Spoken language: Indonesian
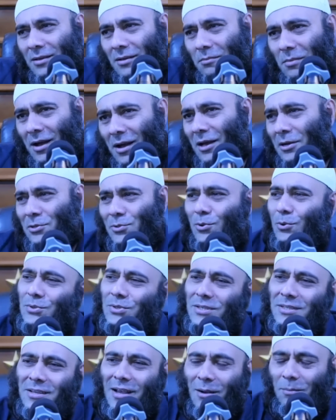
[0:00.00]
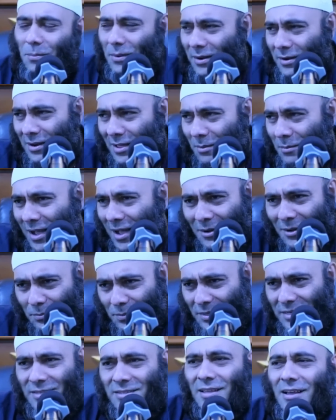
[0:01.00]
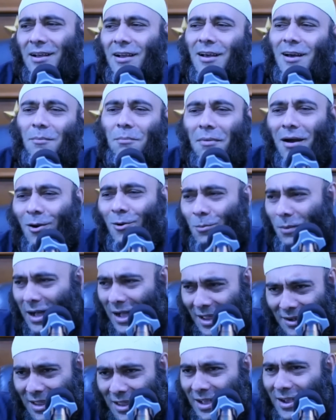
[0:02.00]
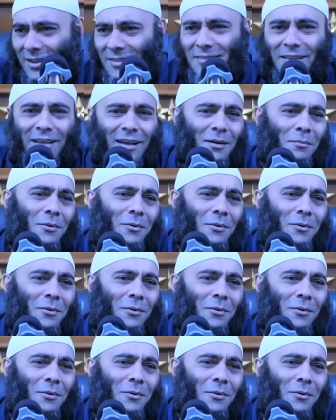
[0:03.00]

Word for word: makan sosis nggak pernah makan pizza nggak mau makan nugget nggak